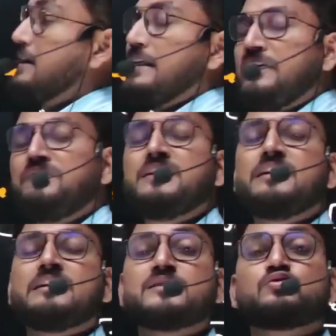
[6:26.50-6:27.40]
हिंदी
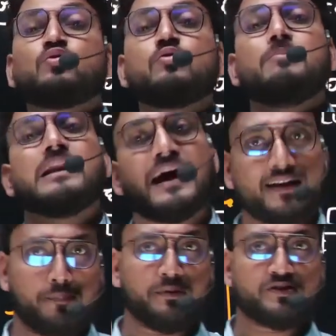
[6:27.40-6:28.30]
इंग्लिश दोनों मिला के
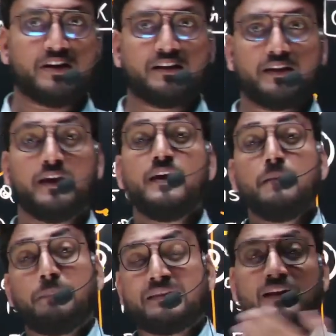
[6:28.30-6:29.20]
प्रश्न आते हैं
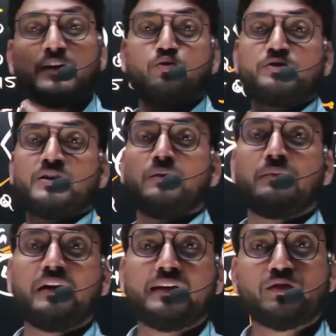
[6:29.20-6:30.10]
पंद्रह क्वेश्चन हमने
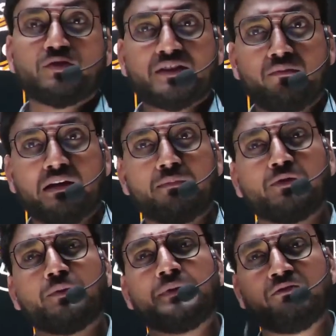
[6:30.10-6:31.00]
लिखे तो इसका मतलब
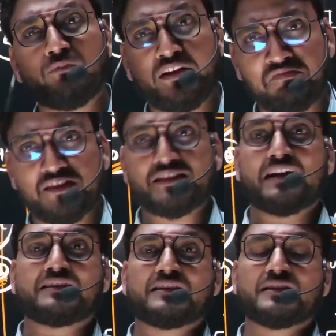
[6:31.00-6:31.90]
कभी हिंदी सात
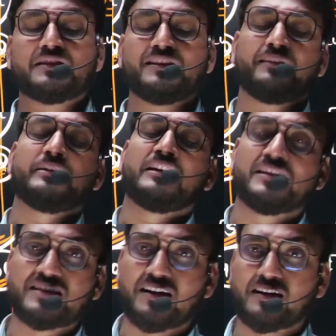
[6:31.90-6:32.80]
आ जाती कभी इंग्लिश
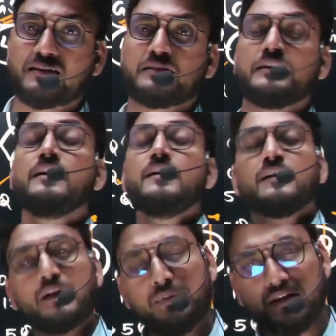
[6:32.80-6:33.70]
आठ आ जाती
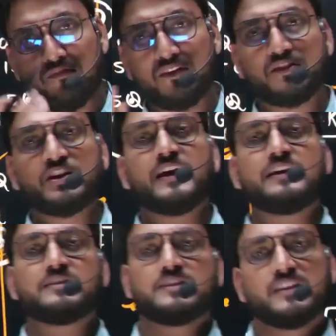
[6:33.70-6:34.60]
कभी हिंदी छः आ
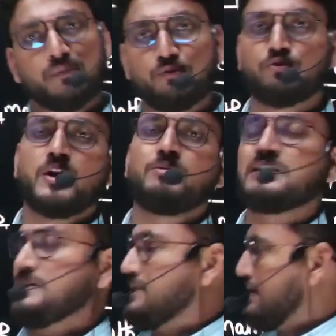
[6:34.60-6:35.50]
जाती कभी नौ आ
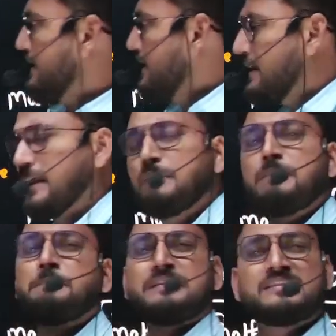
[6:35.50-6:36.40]
जाती लगभग
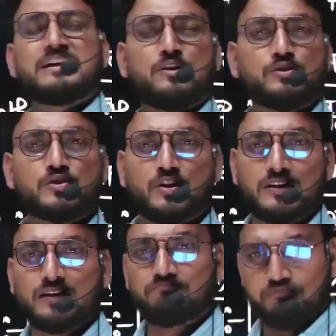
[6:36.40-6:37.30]
पंद्रह और
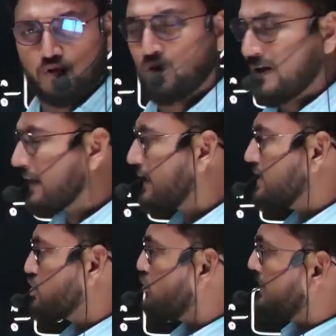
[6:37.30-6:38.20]
चौदह सोलह के
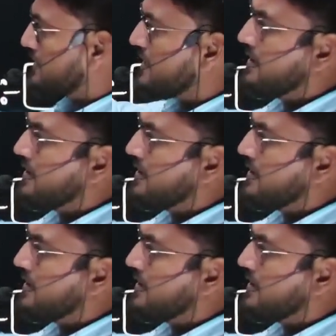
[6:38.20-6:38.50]
रेशियो में ये